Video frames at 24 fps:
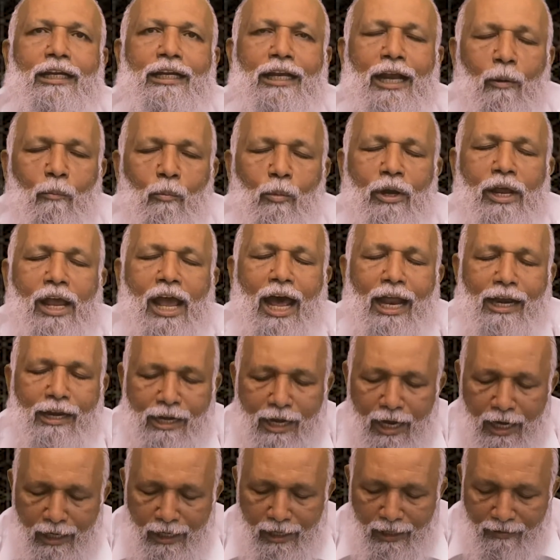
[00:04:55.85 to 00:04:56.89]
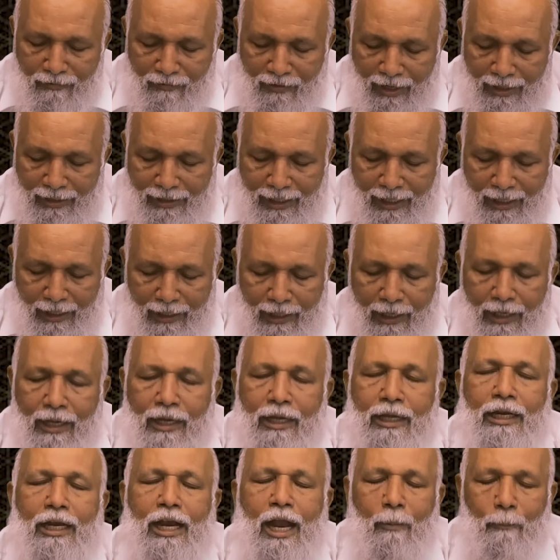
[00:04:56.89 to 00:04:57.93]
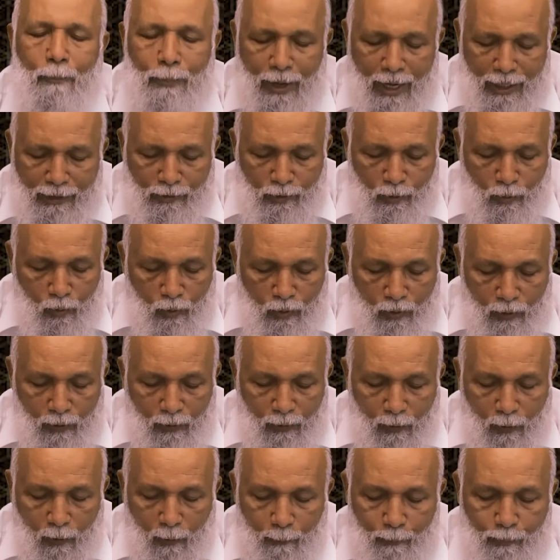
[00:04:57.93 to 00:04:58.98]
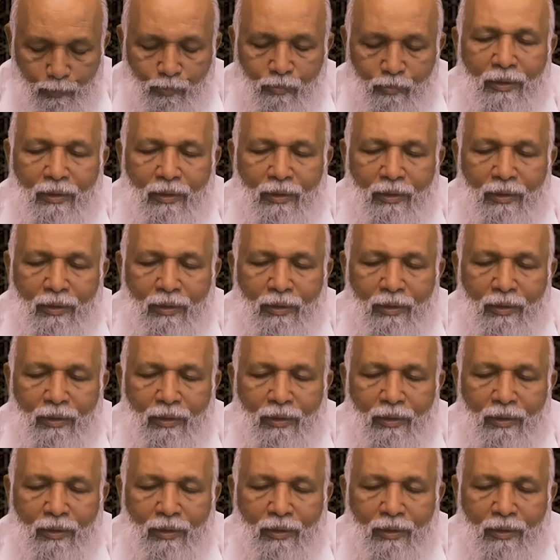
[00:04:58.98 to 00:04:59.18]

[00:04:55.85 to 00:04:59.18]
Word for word: நம்முடைய அன்றாட வாழ்க்கையிலே நாம் பார்த்து கொண்டிருக்கிறோம்